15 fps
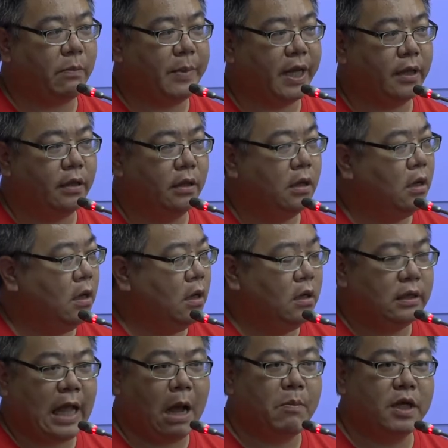面，
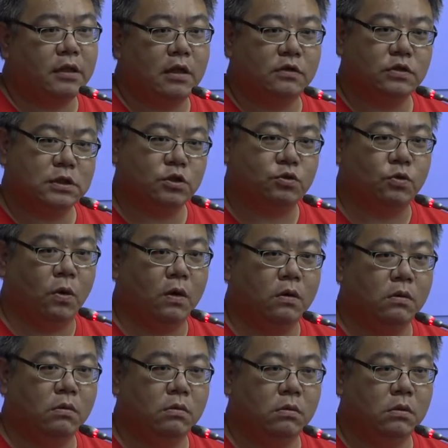他们都是说，
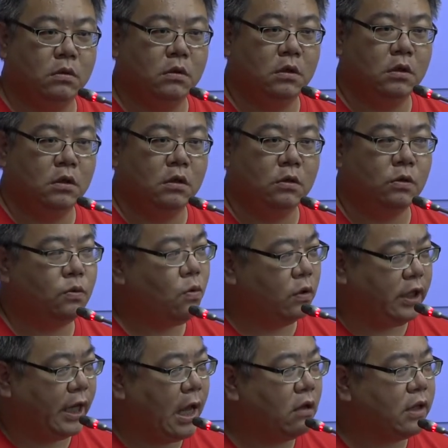如果
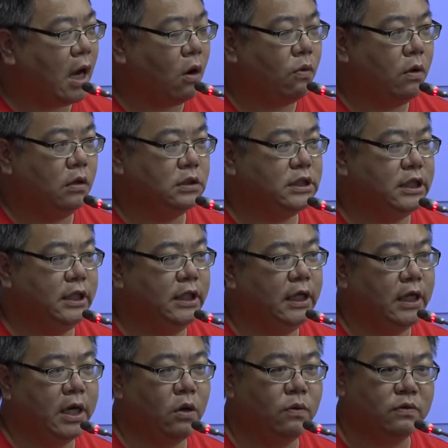你要讨论，请你
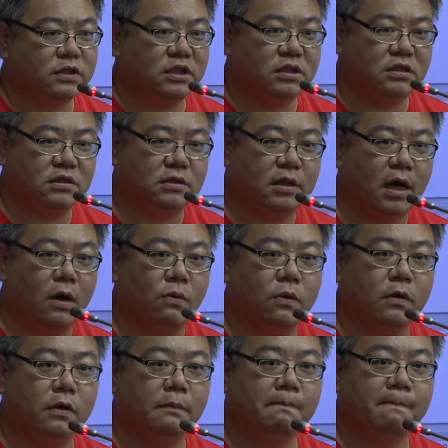跟我细致讨
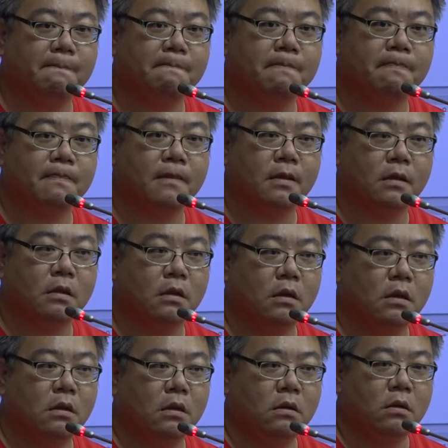论。
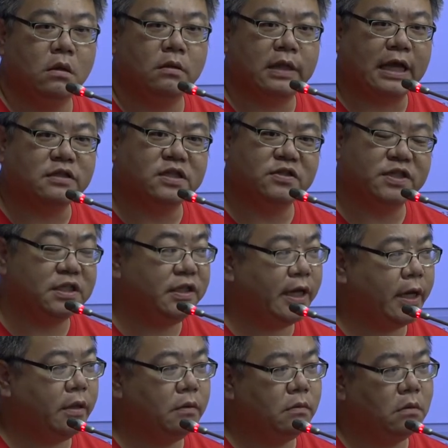但是今
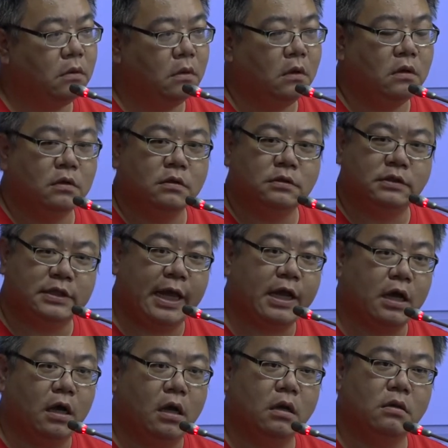天这
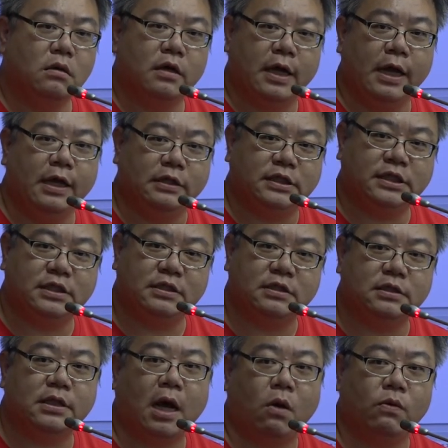个可以细
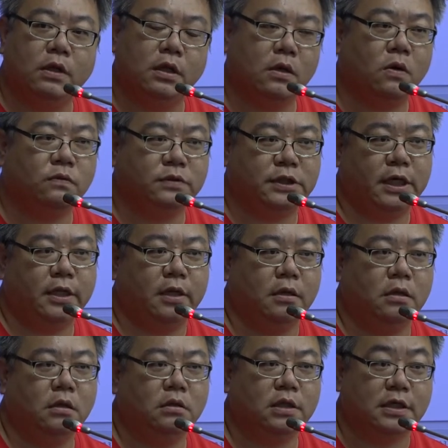致讨论的空间了
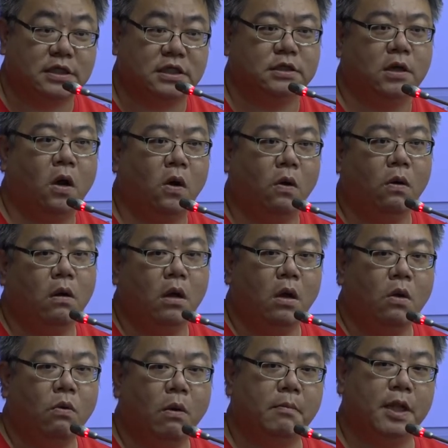的时候，
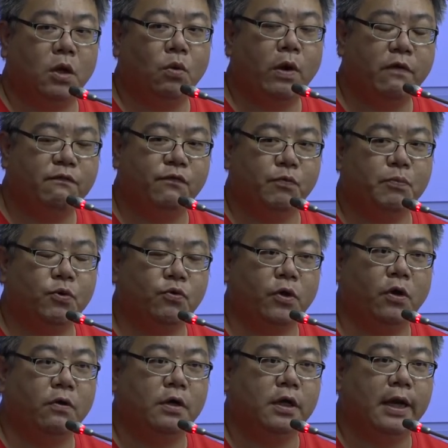我们的卫福部
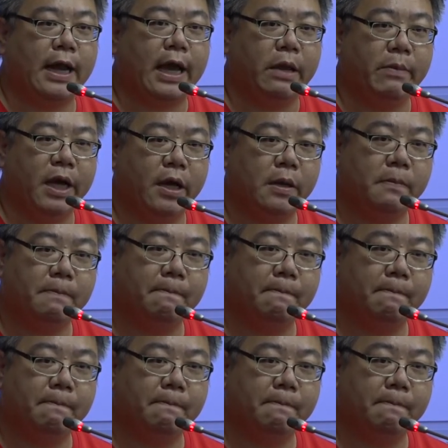有人来吗？